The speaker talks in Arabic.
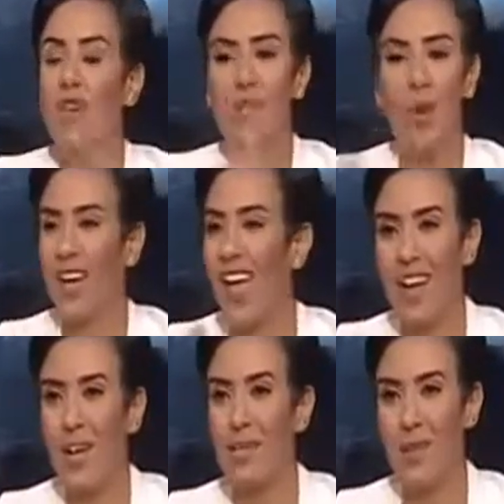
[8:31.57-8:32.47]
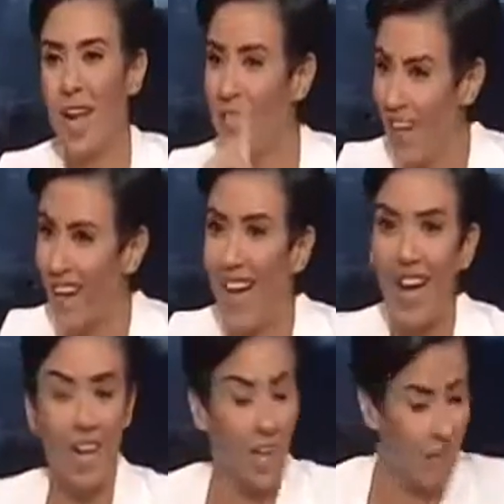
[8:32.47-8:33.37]
فاصل وهرجع لك غصب عني
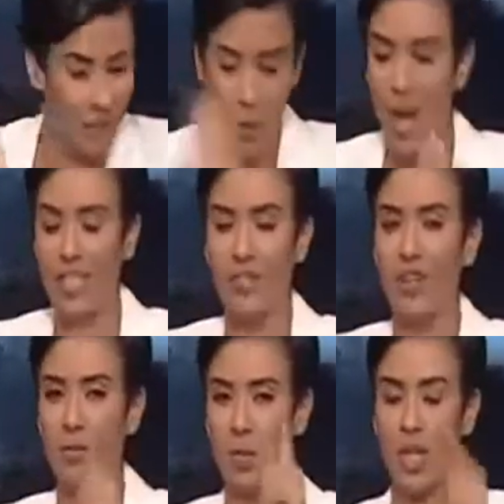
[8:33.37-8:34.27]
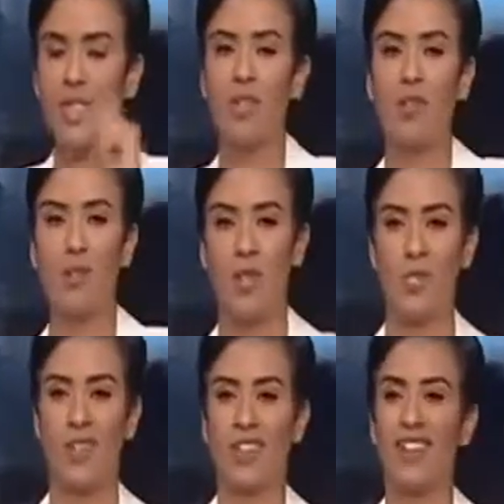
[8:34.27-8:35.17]
هرجع لك وعد يا فندم مشاهدينا
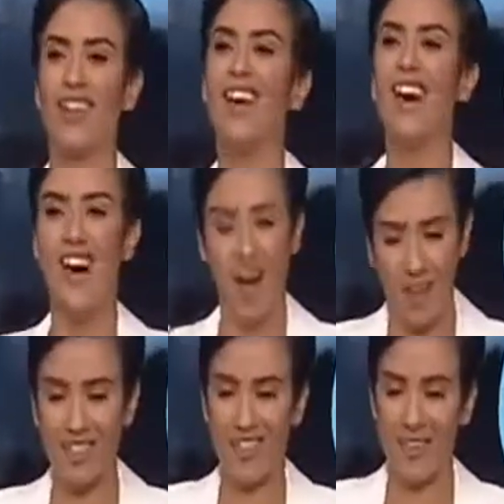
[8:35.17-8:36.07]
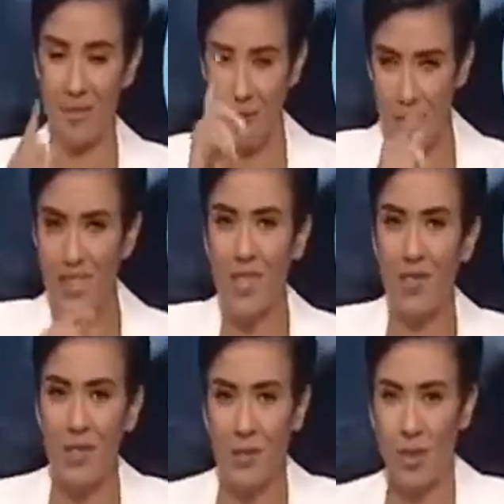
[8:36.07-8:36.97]
فاصل داعي قوي يعني. حاضر حاضر مشاهدينا
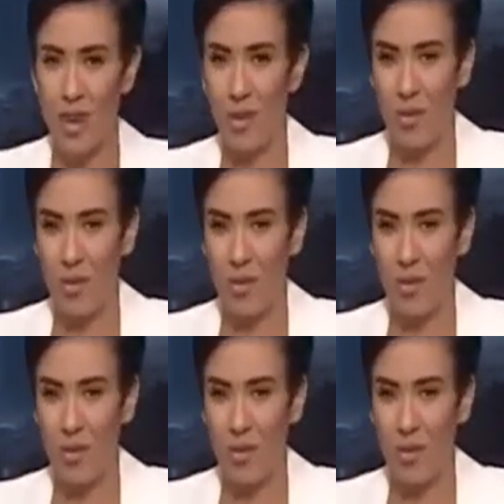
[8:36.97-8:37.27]
فاصل ونرجع